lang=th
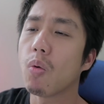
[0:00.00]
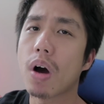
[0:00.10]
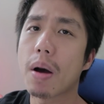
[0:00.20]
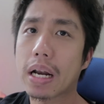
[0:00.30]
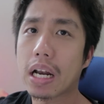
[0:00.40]
ผม
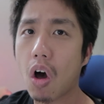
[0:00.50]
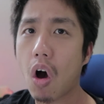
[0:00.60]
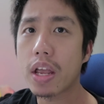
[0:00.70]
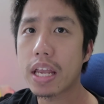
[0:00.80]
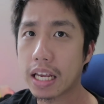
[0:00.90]
ว่ามัน
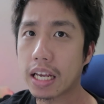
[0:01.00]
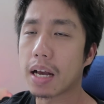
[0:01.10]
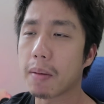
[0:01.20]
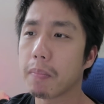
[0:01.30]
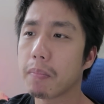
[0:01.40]
ล้ออิง
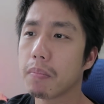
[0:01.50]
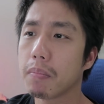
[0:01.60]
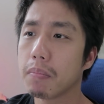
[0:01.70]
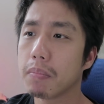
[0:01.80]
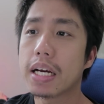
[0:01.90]
กับ
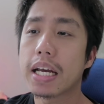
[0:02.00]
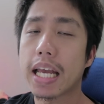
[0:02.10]
เมื่อ